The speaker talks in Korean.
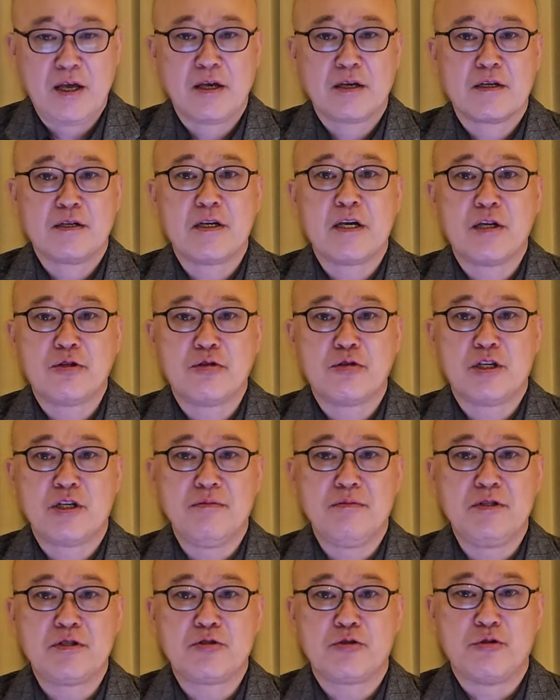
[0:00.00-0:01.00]
그게도
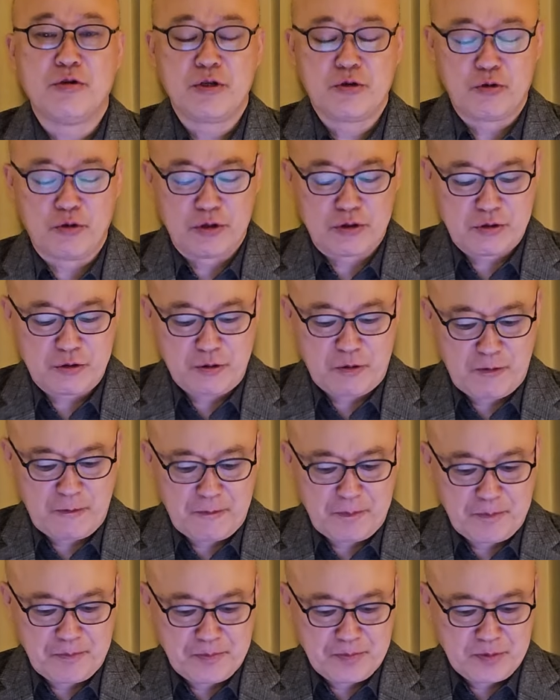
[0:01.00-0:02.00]
힘이 쏠리고 있고
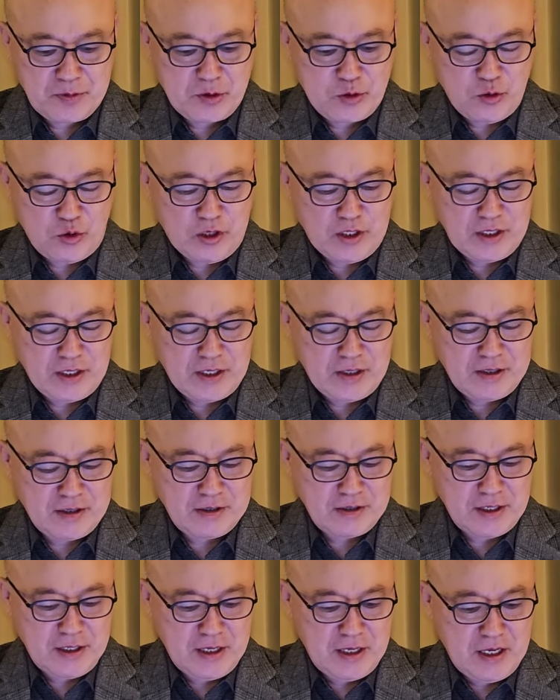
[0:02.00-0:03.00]
또 하나는